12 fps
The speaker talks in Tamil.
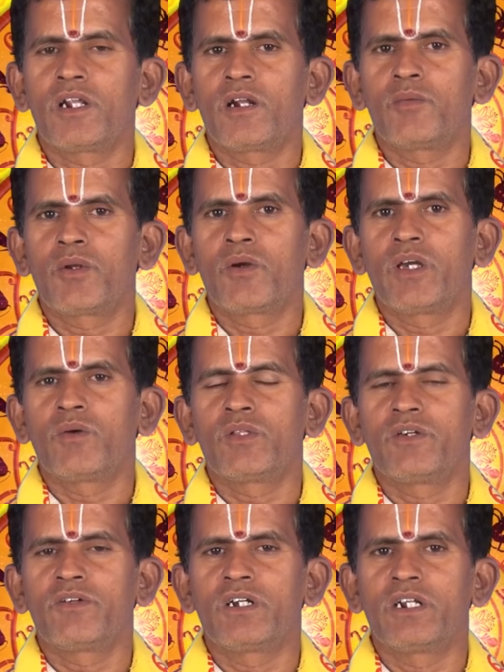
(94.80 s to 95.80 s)
நண்பர்களுடைய
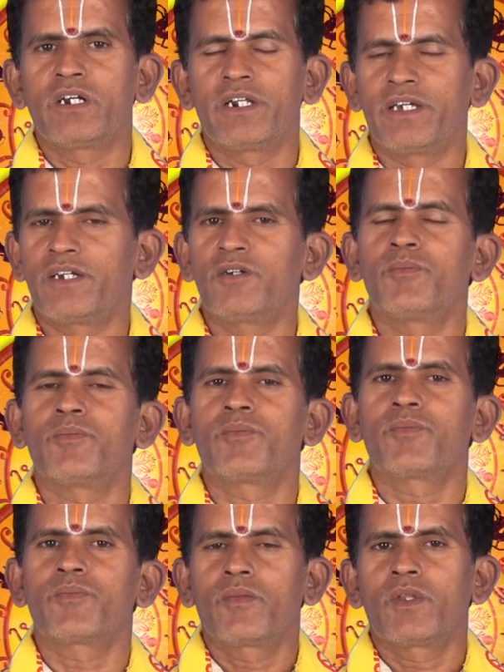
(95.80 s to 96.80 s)
உதவிகள் கிடைக்கும்
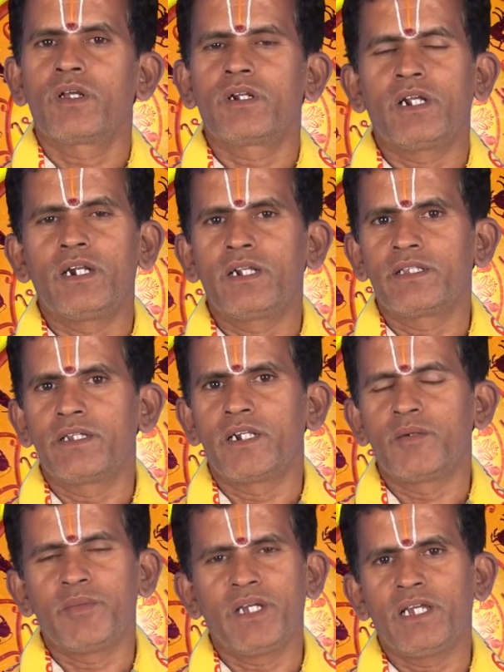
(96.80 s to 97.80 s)
நல்ல
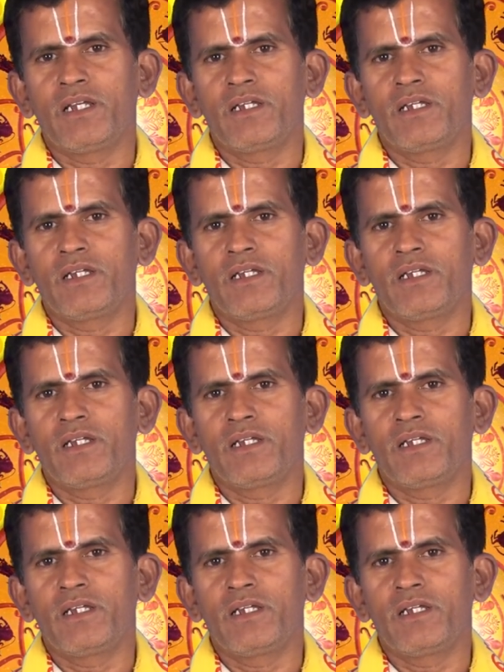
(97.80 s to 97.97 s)
தினமே